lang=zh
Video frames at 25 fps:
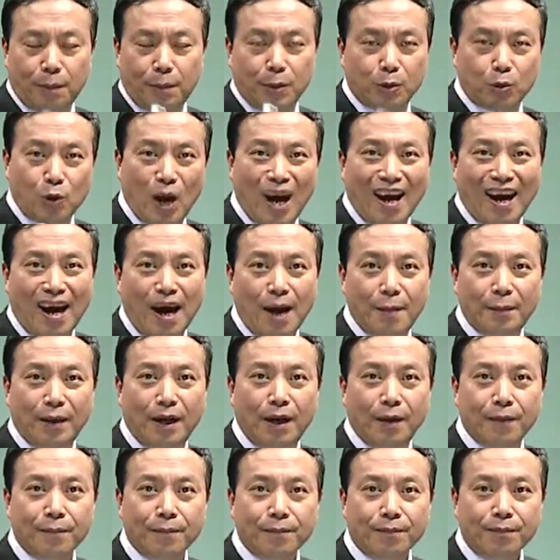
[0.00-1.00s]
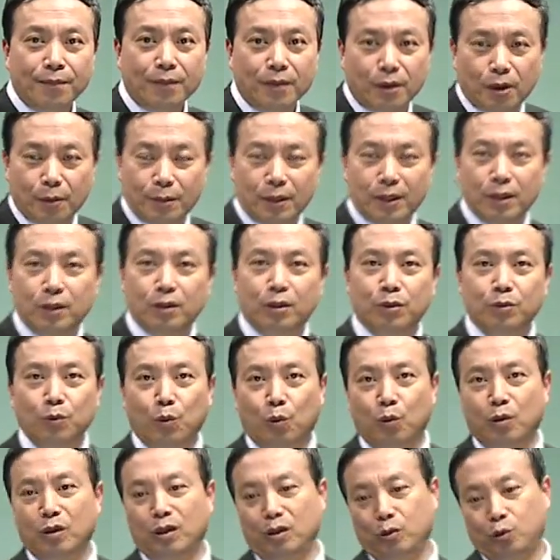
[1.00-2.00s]
不刷卡吗？对吧？用
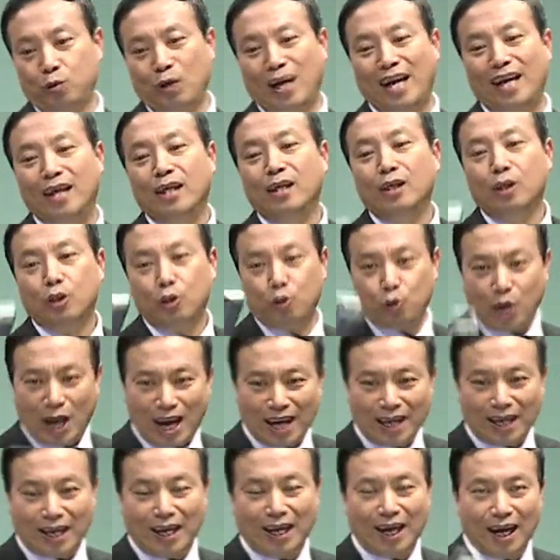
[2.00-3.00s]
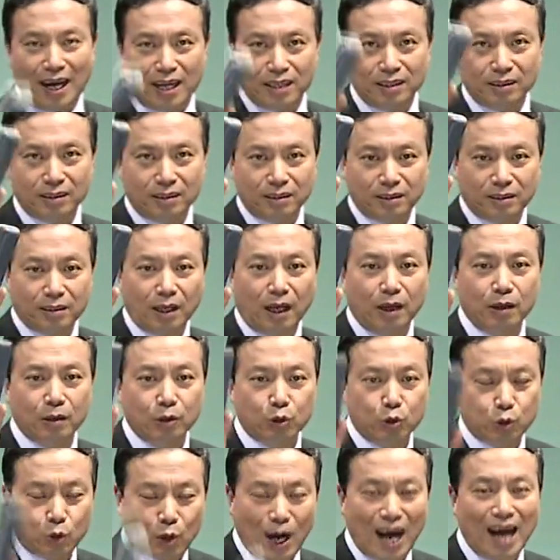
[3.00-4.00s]
户要你刷卡，刷卡按照
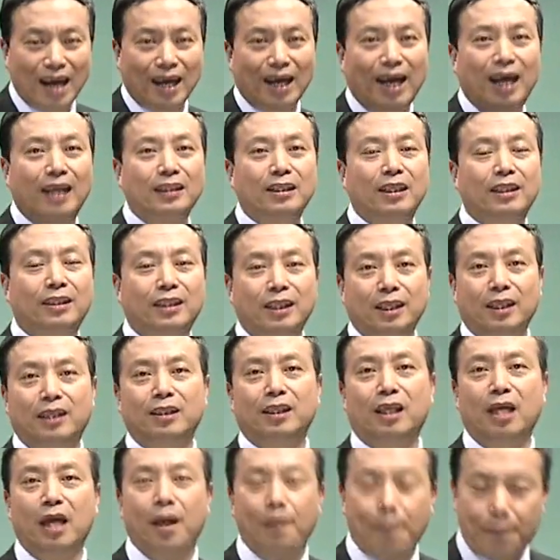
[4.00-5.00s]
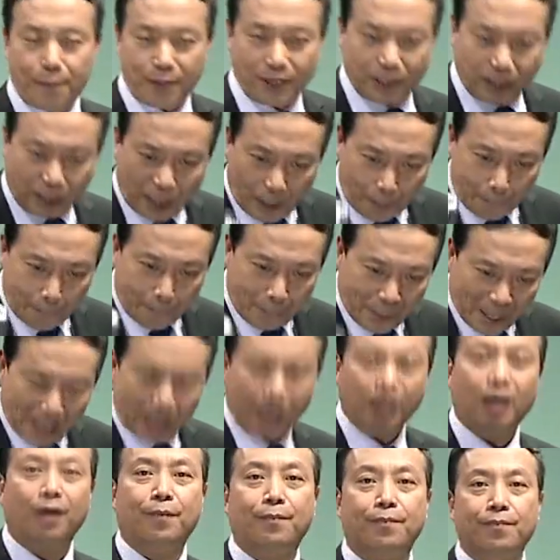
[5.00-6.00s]
刷卡的金额的一一定比
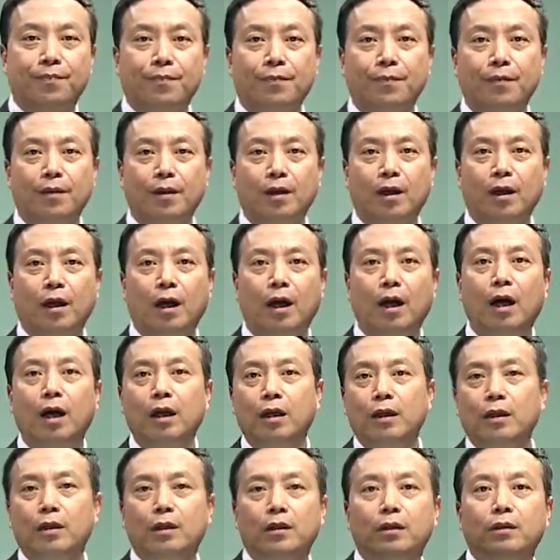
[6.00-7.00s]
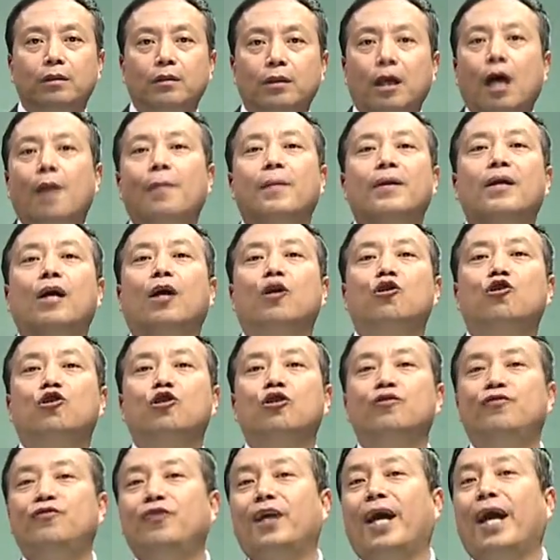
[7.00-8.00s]
例，那么要
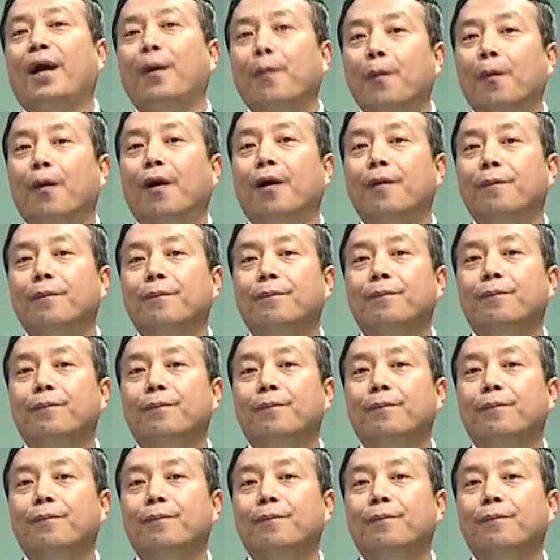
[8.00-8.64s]
支付给我，